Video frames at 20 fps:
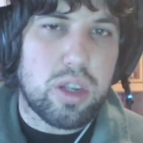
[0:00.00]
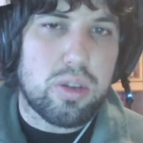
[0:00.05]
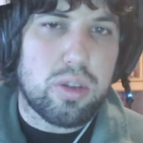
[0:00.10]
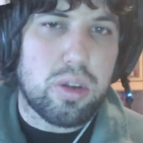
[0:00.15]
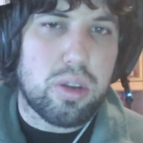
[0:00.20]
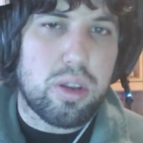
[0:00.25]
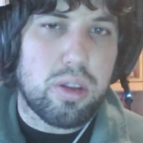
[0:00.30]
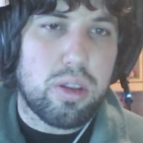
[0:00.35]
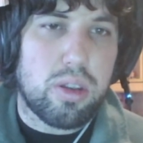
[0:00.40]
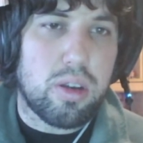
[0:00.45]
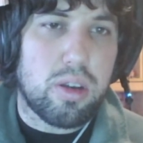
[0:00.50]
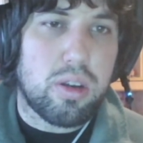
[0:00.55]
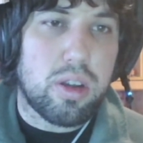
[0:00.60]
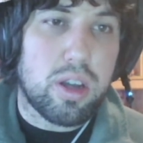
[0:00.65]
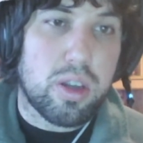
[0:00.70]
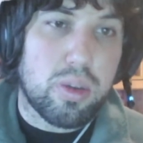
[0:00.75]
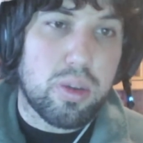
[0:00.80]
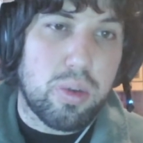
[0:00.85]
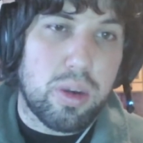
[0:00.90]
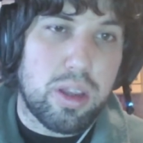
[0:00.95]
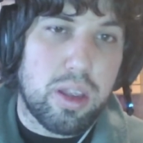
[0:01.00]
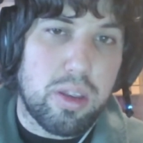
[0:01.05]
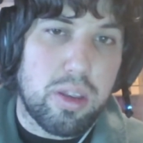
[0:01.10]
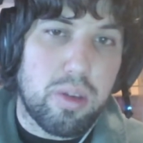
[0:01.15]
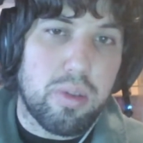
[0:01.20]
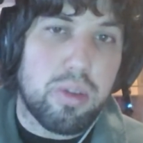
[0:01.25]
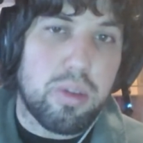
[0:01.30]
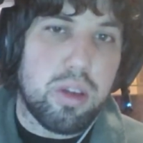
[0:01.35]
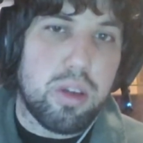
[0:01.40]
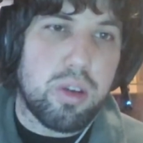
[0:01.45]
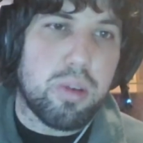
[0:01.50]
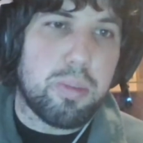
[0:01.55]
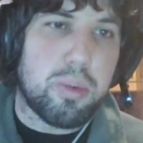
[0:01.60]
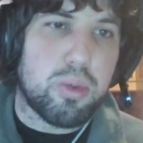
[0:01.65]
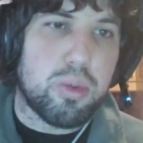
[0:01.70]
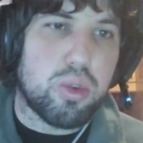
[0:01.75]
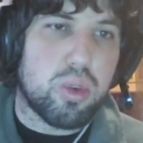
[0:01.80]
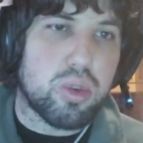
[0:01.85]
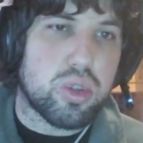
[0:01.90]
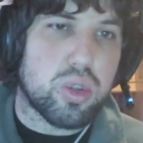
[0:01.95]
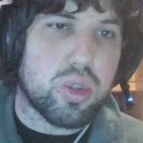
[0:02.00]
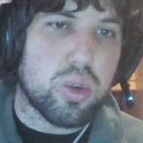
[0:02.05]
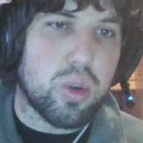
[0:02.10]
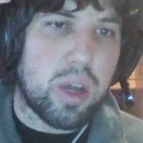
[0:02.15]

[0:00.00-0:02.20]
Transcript: actualización 5.8,